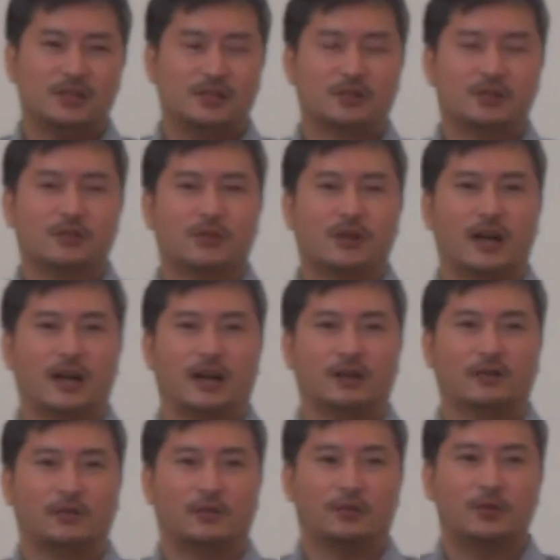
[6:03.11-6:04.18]
い生涯
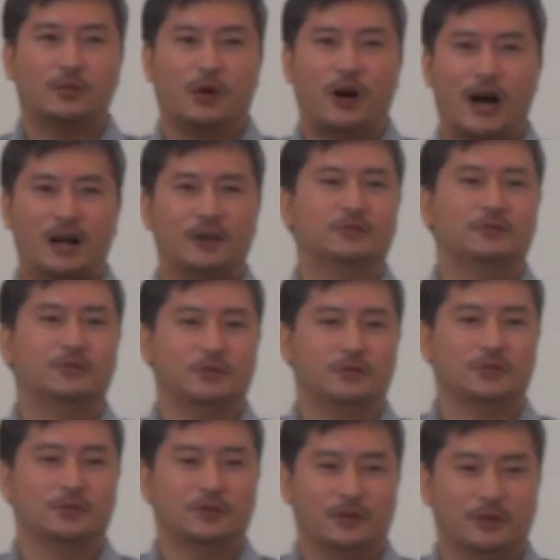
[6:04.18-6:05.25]
がそこにもあるという
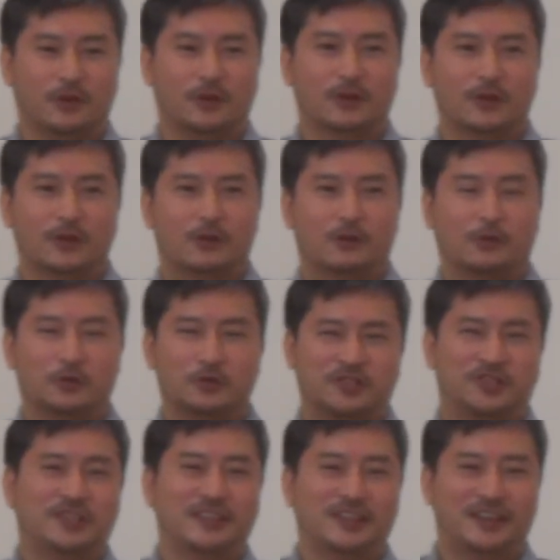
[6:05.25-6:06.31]
ことを教
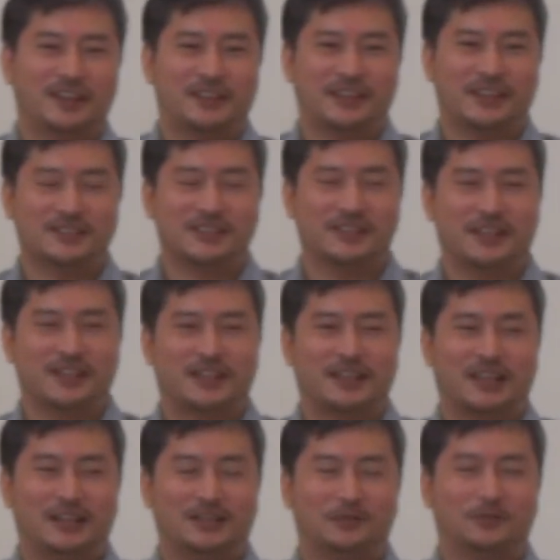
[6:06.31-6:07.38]
えたかったんじゃないか
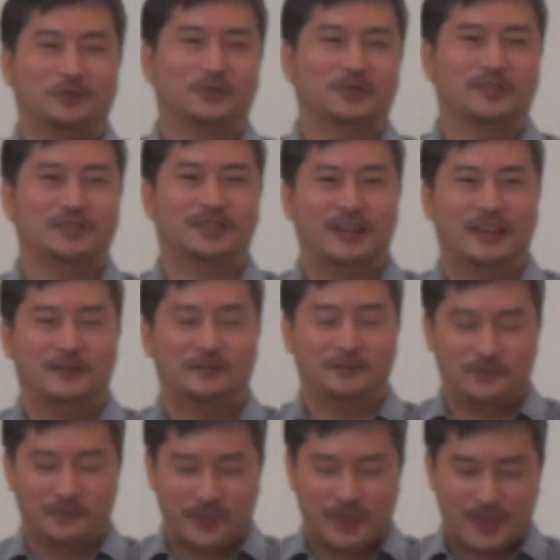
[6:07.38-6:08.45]
なと思うんですね
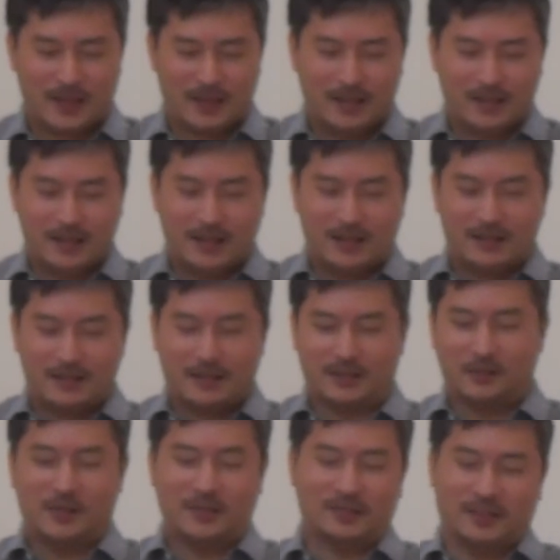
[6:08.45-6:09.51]
だっ
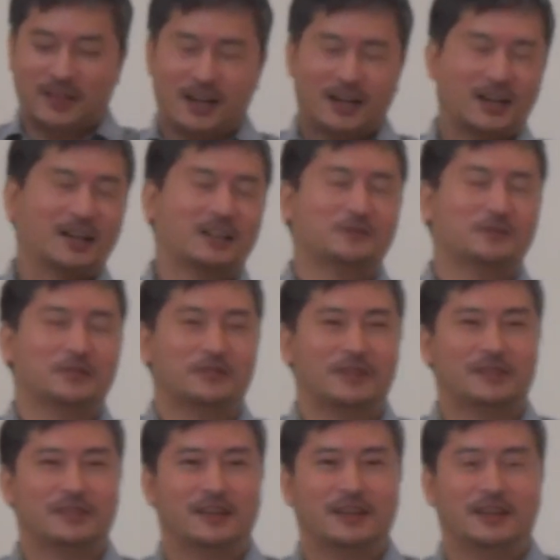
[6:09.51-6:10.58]
て皆さん考えてみてく
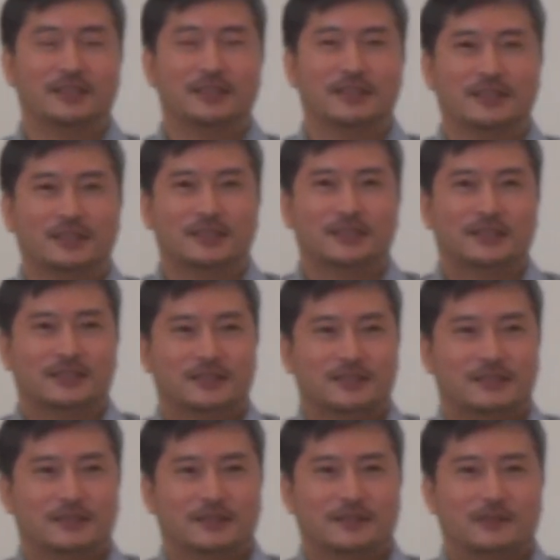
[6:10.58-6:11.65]
ださい
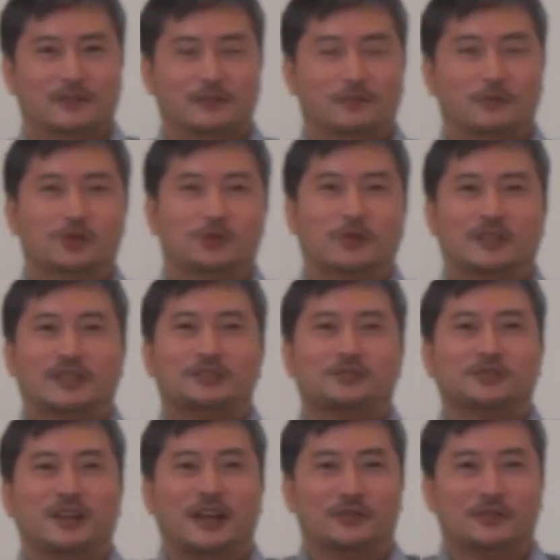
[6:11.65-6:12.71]
もし私
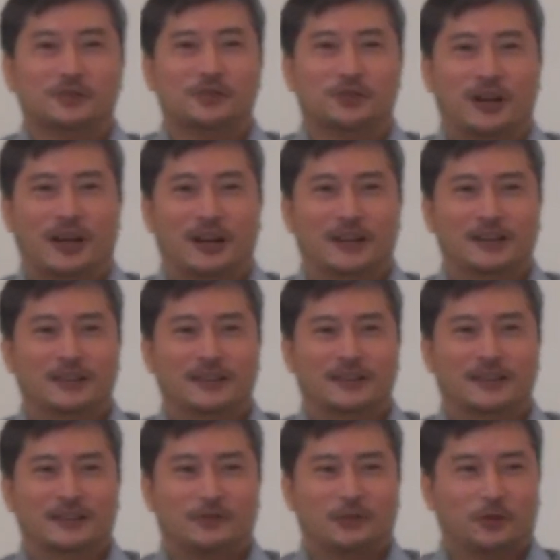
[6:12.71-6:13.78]
ぐらいの人が
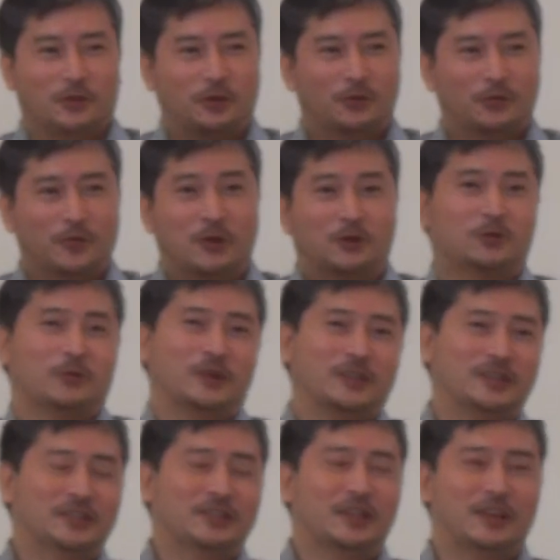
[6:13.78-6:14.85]
この御言葉
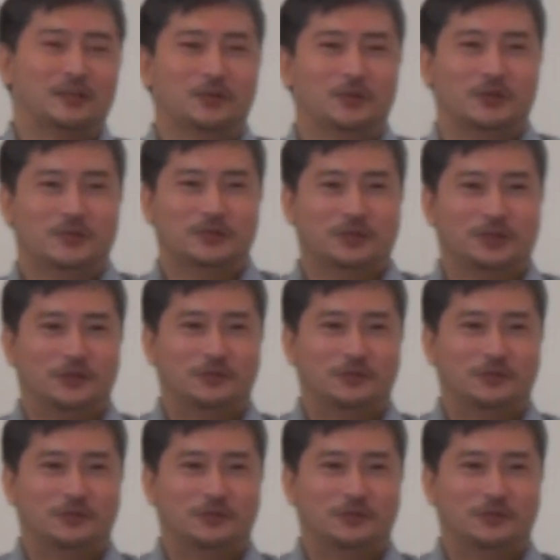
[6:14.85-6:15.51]
聞いたらどうでしょ